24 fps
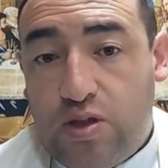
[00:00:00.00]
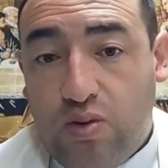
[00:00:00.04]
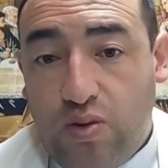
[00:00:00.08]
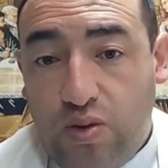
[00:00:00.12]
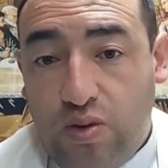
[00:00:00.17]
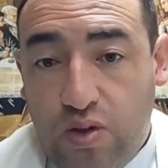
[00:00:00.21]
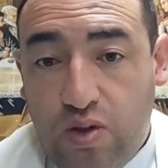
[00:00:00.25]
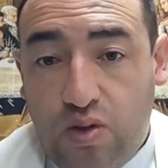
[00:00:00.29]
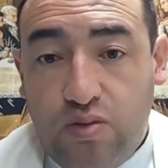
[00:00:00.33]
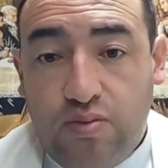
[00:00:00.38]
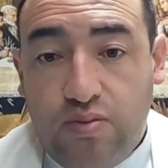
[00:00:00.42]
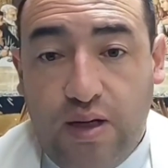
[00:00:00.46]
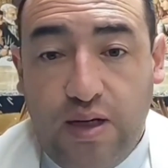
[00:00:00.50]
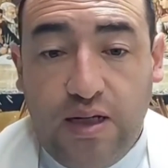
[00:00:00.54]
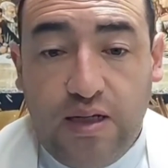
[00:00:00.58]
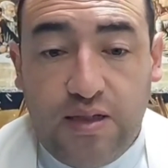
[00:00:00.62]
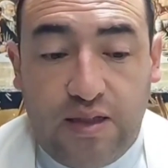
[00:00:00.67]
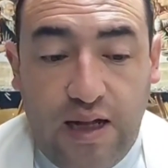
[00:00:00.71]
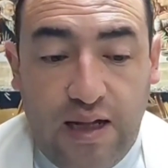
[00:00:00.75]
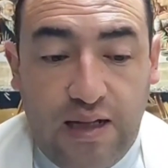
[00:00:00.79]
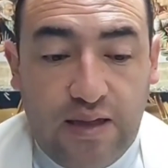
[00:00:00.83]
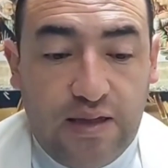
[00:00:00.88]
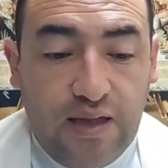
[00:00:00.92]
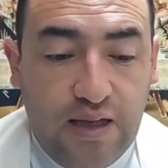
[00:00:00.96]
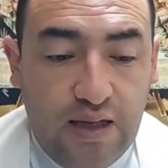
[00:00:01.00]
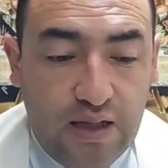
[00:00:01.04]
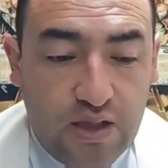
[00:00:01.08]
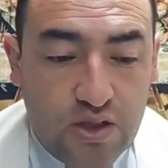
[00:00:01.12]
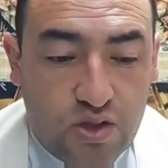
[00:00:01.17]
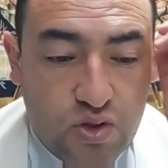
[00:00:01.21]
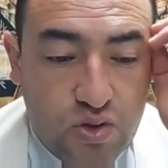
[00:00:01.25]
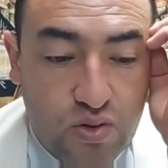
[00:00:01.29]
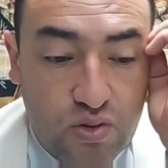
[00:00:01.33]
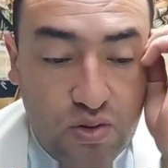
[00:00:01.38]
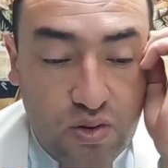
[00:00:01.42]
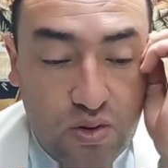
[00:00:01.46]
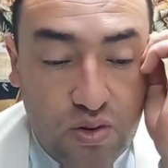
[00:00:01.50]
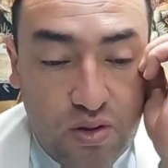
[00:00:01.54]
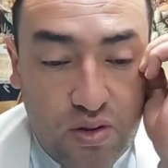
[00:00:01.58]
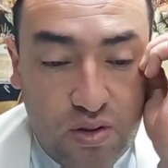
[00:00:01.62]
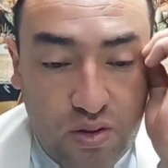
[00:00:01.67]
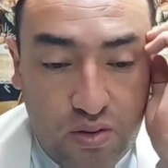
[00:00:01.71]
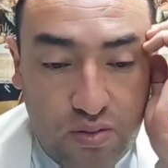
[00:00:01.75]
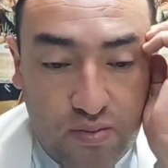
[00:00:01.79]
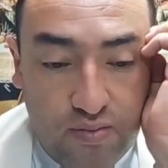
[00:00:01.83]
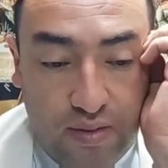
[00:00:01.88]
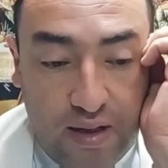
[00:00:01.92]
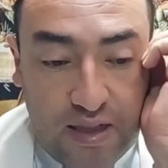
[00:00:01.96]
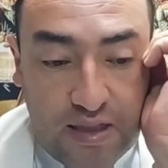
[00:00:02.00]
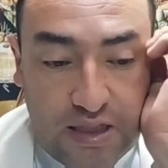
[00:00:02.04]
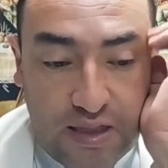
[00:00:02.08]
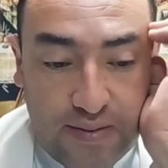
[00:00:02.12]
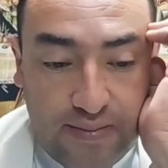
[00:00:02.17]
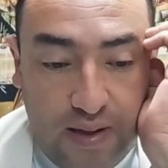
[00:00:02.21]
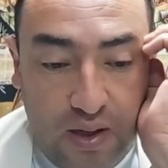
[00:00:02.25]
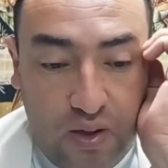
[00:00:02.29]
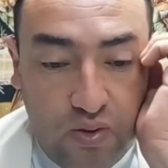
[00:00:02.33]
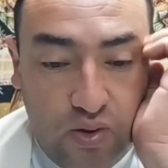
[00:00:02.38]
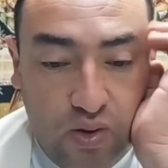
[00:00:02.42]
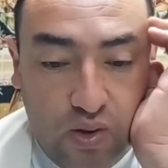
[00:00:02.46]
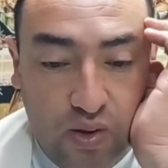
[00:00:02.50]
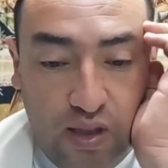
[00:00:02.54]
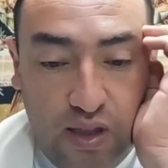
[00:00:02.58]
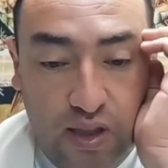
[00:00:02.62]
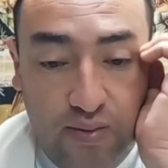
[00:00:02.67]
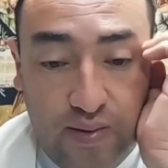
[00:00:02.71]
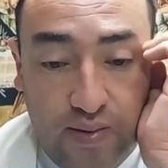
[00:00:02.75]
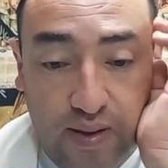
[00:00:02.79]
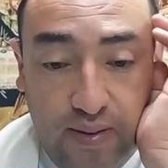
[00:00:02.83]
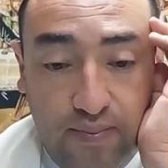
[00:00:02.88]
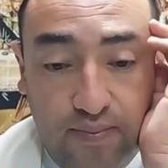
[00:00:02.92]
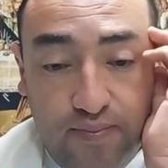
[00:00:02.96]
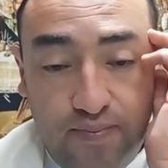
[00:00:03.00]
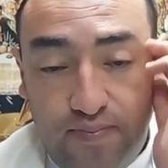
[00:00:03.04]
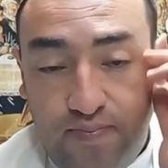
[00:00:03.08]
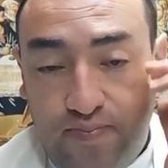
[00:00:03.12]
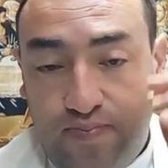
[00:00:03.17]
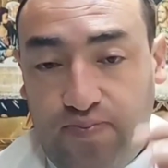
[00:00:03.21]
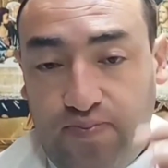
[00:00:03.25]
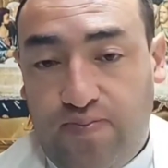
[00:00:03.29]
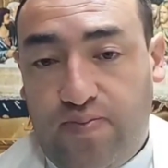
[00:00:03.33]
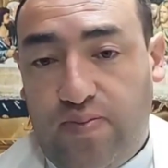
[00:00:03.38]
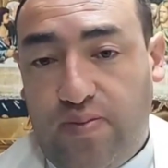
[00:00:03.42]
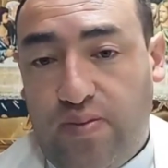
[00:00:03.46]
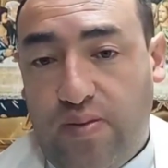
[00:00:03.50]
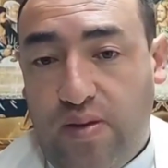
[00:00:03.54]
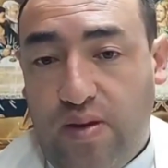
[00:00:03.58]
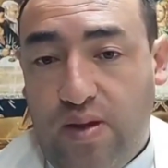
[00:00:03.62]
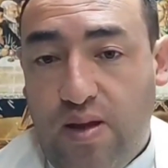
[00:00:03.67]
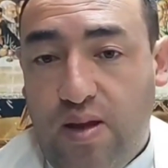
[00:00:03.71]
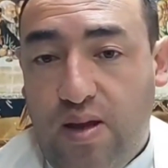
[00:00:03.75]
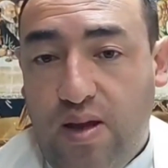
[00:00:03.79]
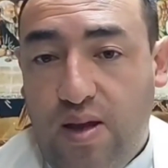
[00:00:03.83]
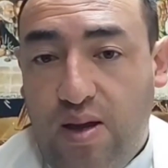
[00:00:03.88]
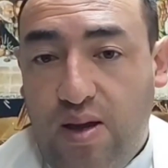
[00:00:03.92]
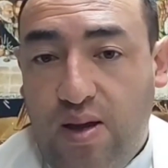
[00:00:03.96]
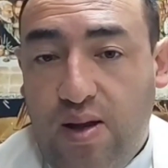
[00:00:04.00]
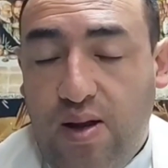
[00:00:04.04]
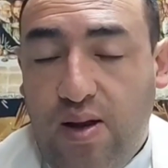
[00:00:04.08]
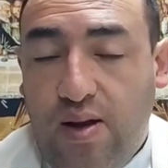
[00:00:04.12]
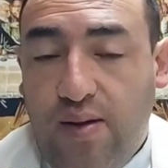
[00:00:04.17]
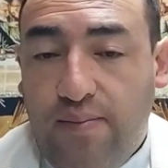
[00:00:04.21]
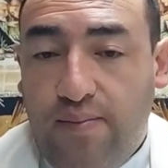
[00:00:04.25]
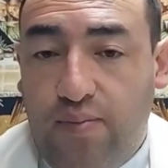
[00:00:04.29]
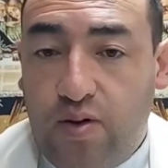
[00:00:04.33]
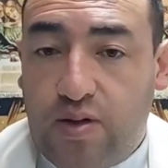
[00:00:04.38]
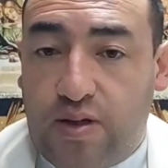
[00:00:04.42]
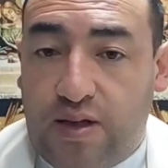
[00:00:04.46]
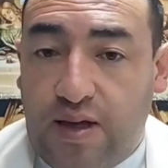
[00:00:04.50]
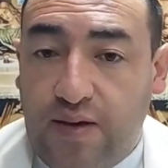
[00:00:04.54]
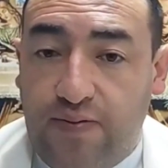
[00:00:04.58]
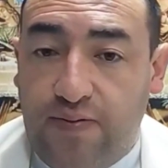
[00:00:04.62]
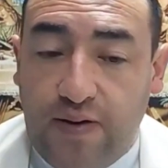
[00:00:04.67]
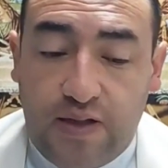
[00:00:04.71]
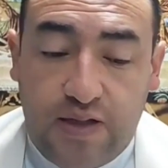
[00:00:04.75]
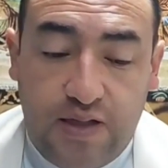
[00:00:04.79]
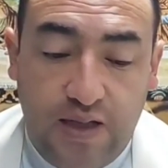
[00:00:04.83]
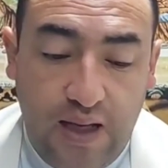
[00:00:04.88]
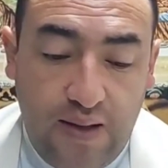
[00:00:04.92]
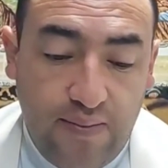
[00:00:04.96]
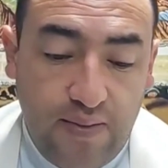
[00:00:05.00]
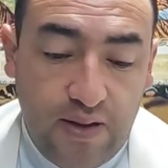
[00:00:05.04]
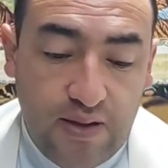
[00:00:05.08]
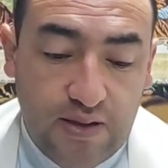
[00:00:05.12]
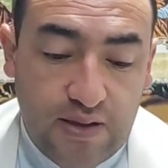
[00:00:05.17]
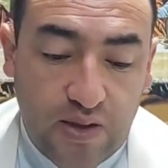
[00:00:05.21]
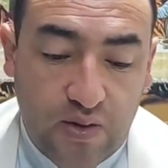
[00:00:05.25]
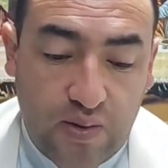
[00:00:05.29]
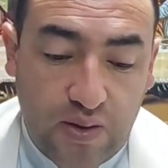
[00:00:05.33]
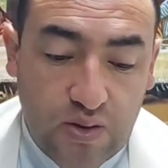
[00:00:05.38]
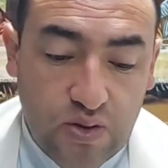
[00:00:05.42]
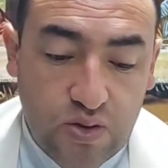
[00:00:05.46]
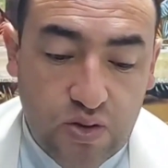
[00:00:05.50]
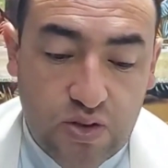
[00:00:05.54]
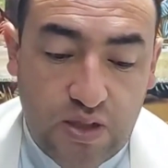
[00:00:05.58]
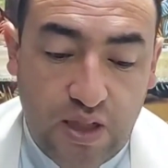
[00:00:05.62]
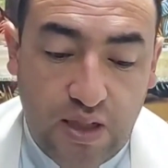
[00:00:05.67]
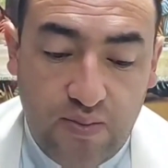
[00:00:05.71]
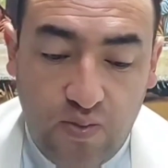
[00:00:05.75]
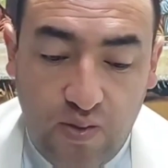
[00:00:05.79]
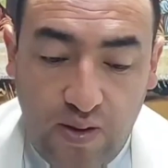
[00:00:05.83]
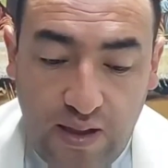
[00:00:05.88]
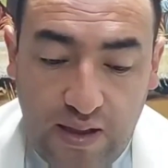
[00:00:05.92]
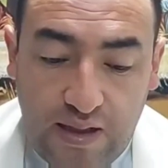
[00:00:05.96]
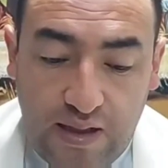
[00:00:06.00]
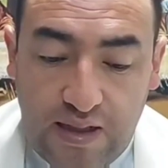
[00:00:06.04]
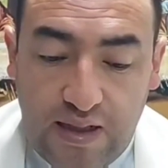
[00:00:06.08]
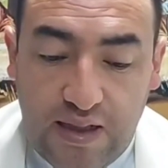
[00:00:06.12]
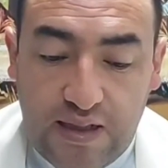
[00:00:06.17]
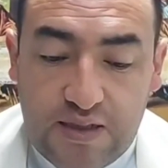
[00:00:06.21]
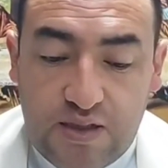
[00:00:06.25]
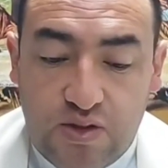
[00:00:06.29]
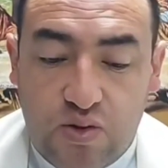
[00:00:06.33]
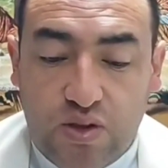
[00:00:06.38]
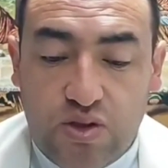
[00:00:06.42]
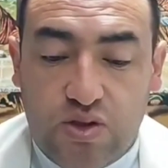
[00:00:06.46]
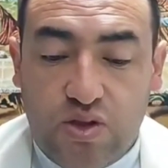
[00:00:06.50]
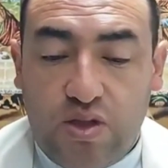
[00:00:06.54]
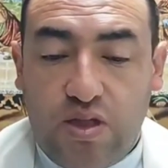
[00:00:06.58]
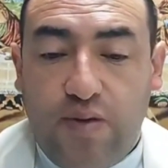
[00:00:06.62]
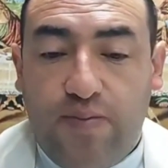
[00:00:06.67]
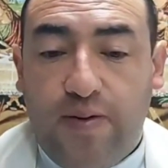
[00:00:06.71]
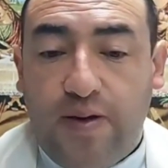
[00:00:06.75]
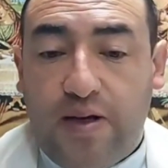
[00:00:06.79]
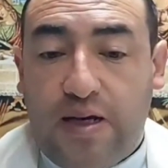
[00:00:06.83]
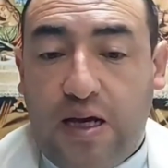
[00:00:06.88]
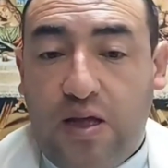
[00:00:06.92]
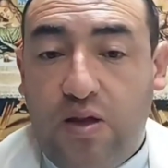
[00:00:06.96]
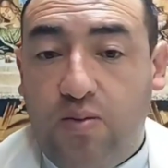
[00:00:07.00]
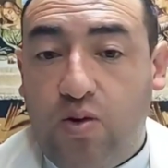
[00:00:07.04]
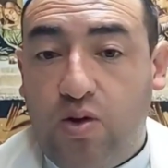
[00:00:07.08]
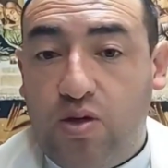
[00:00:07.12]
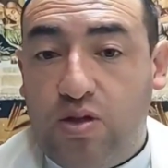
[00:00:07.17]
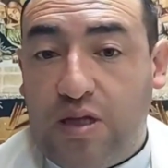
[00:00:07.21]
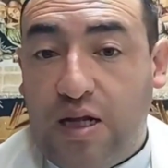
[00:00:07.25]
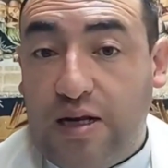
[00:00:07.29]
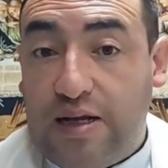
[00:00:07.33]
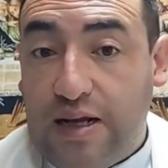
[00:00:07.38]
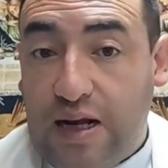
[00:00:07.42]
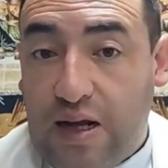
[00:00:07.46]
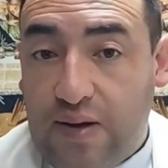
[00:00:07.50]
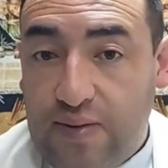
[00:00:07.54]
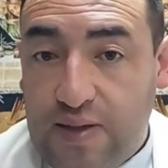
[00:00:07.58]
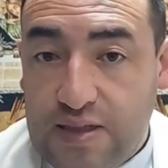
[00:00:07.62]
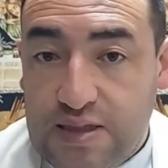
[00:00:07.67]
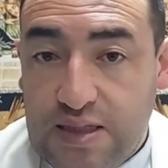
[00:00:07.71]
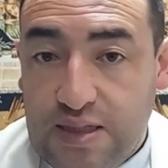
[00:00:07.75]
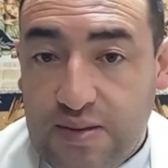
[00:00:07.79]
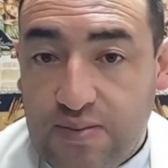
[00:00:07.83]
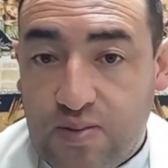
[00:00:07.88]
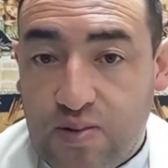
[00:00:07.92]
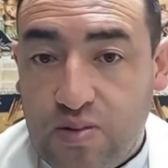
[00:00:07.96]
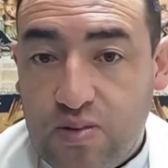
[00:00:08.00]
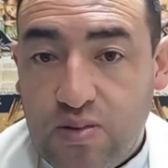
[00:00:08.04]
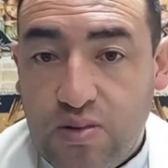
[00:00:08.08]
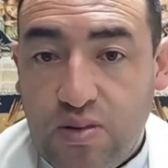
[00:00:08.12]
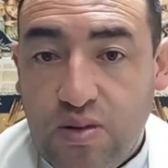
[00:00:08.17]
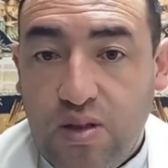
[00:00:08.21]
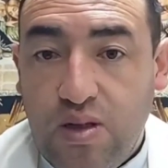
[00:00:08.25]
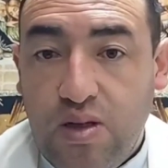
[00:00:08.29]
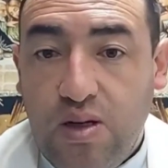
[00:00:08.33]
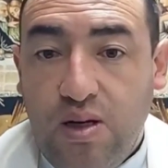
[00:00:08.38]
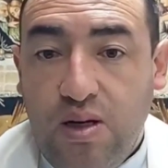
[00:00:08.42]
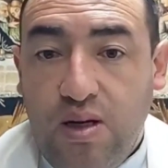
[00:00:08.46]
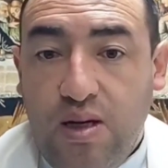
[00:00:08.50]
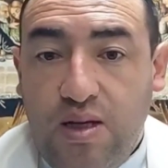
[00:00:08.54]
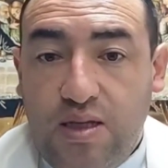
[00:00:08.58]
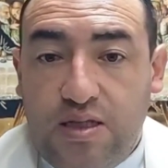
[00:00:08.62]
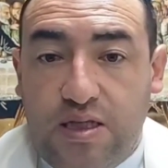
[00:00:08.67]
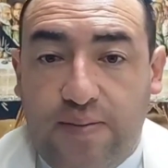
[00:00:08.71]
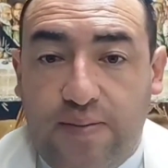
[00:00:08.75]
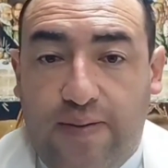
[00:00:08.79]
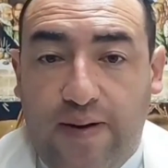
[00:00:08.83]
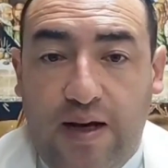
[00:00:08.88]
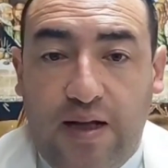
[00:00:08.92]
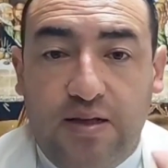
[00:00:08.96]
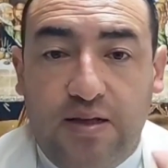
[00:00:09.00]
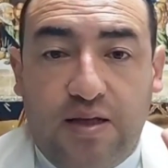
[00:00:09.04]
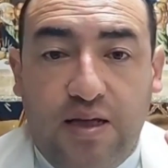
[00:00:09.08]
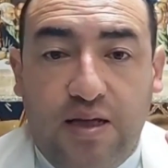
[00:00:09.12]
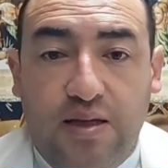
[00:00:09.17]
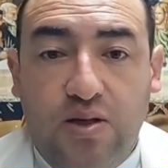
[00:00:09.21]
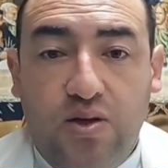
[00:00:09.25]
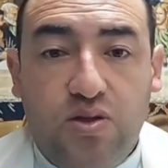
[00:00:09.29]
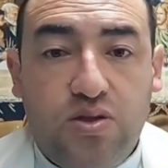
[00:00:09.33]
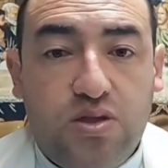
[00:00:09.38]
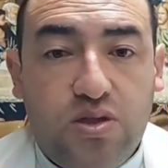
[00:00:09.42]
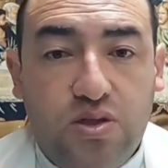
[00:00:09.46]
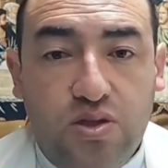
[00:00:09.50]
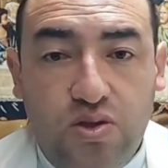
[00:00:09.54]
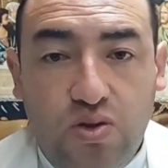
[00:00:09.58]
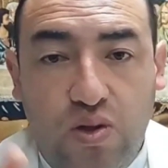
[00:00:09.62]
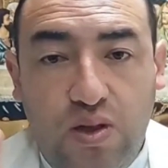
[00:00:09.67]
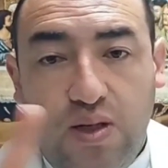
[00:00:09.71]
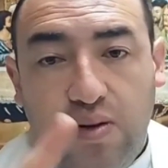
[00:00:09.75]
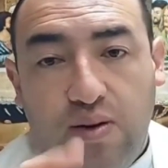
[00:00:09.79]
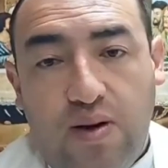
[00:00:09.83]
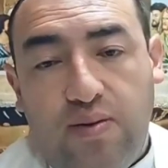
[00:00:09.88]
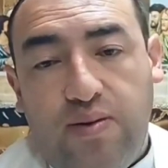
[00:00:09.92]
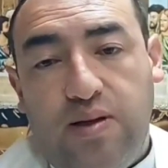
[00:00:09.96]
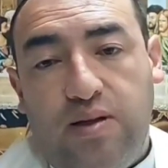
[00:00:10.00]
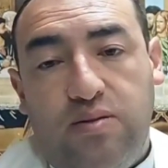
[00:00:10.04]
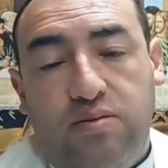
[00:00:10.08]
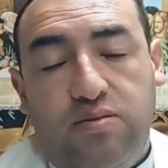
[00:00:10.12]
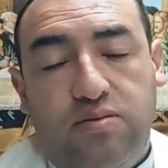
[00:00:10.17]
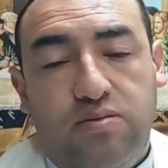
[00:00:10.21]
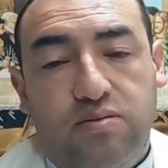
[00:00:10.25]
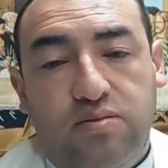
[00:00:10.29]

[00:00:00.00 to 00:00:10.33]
unión marital, de hecho, mal llamada unión libre. Porque efectivamente cuando usted muere en esa situación de pecado mortal gravísimo, se para ante Dios, no le va bien.